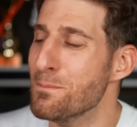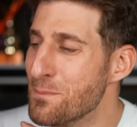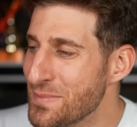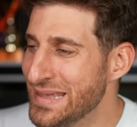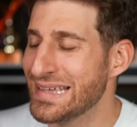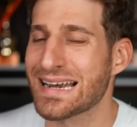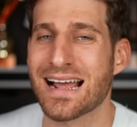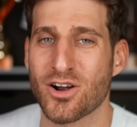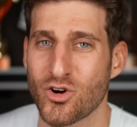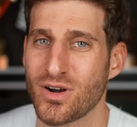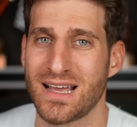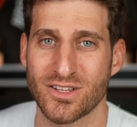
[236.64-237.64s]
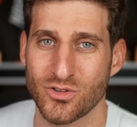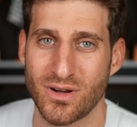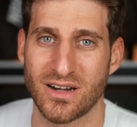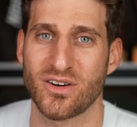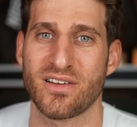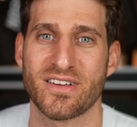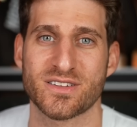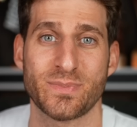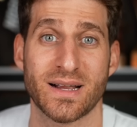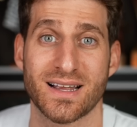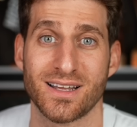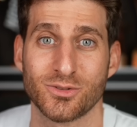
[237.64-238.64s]
miracolato a non aver
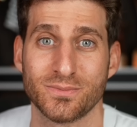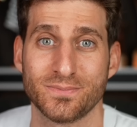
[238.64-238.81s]
spaccato.